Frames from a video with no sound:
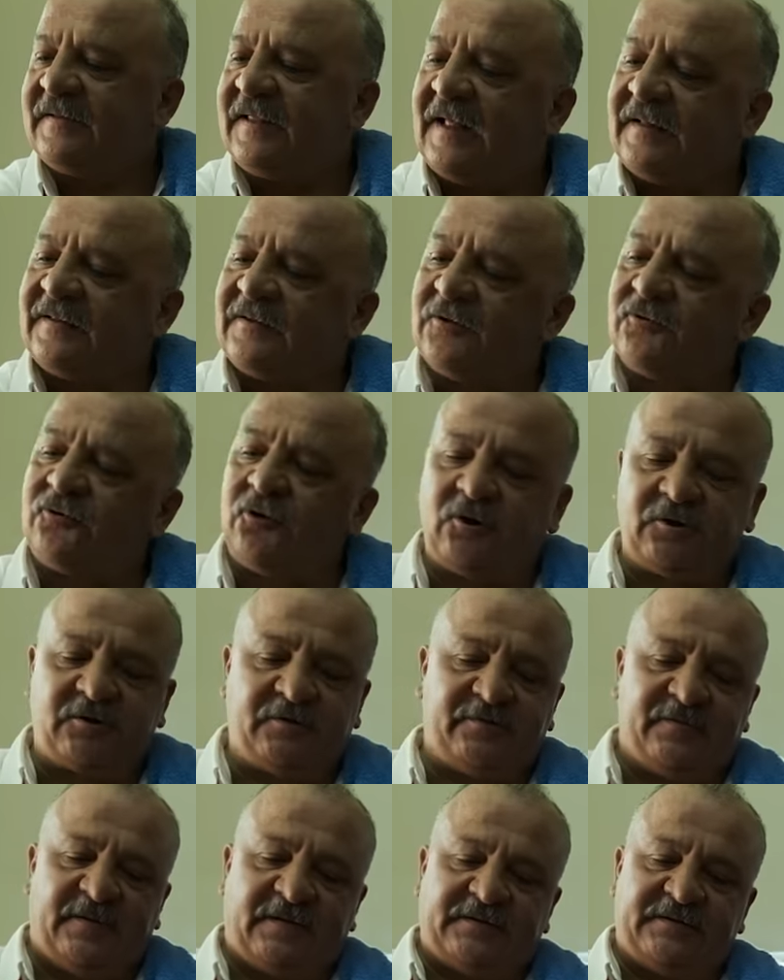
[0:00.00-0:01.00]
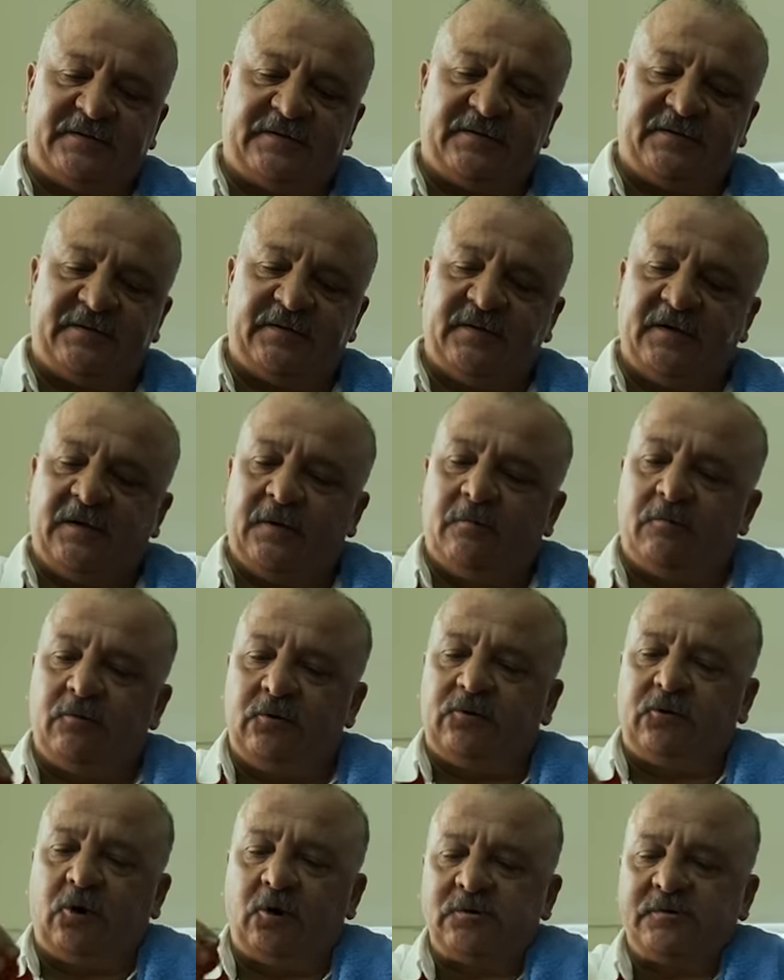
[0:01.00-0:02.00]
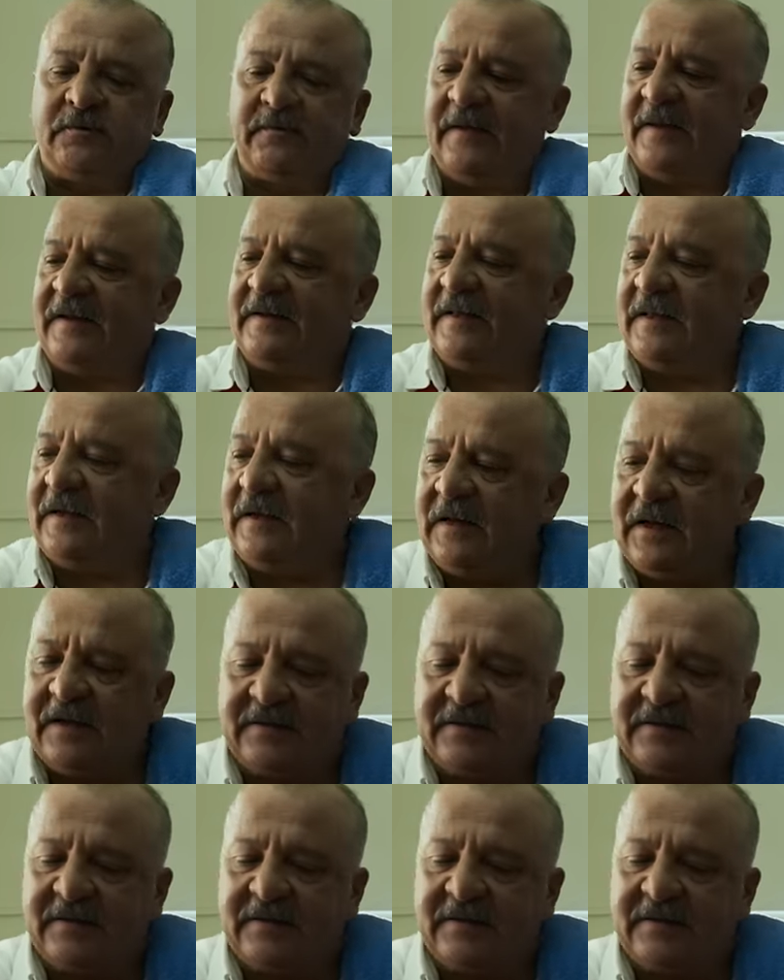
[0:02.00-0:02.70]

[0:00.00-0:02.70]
Tatlı toz biber. Bu toz biberi de niye